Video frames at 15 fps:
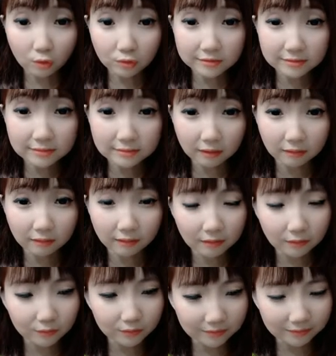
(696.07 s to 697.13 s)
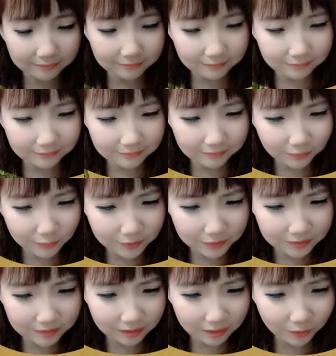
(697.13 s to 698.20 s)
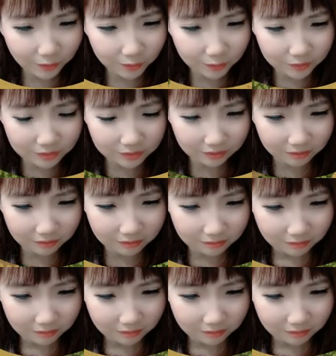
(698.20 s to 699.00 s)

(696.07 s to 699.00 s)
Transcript: snack ya kalau tak kalau nggak salah corn snack ya